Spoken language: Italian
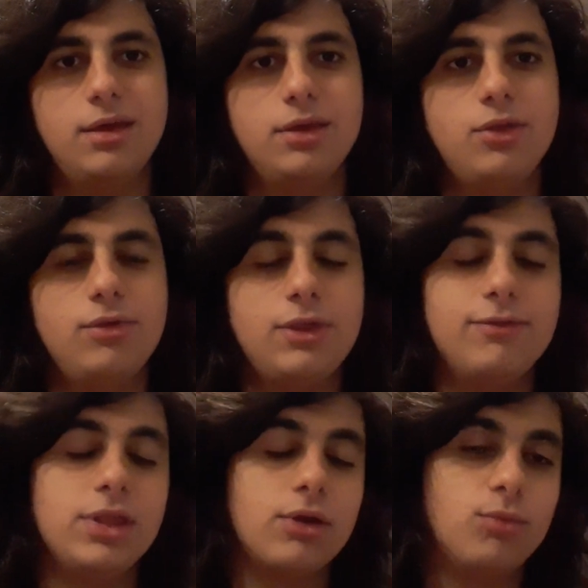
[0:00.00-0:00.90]
eh, si, si,
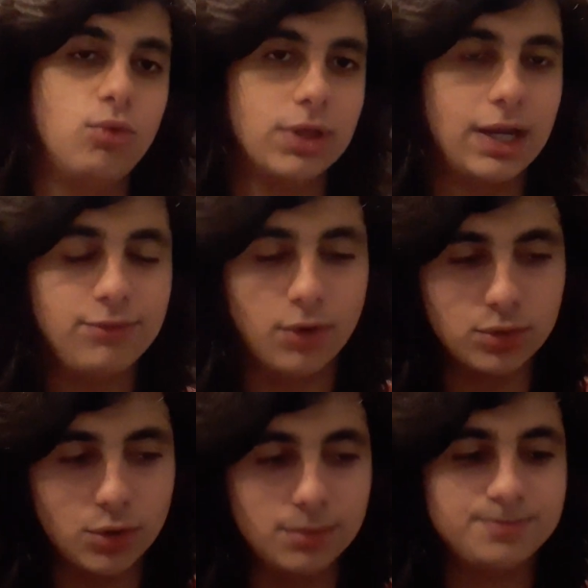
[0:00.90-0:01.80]
vede comunque dalle
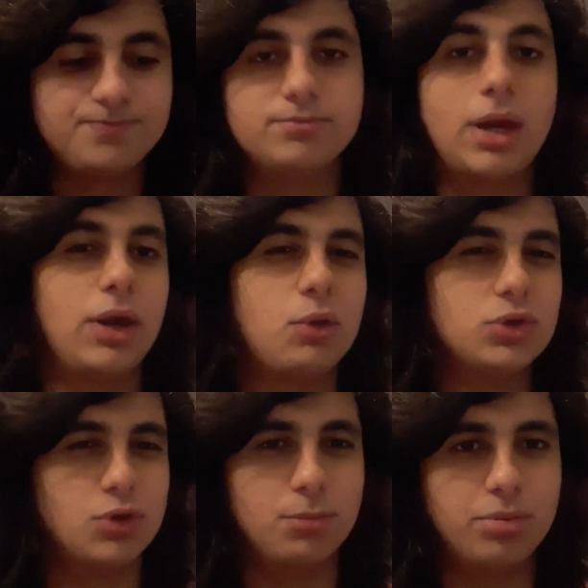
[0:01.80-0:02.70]
foto, ma non è
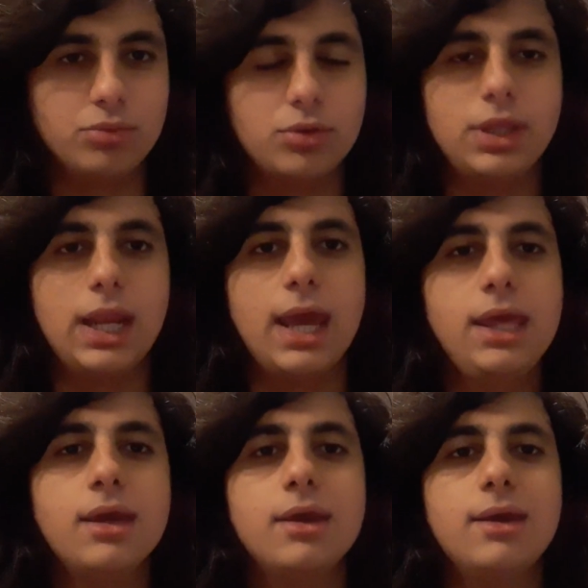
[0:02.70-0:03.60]
questo il punto,
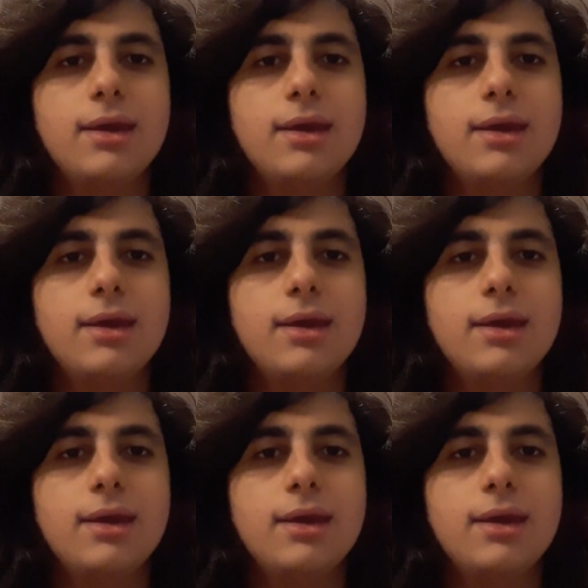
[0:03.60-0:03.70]
direi.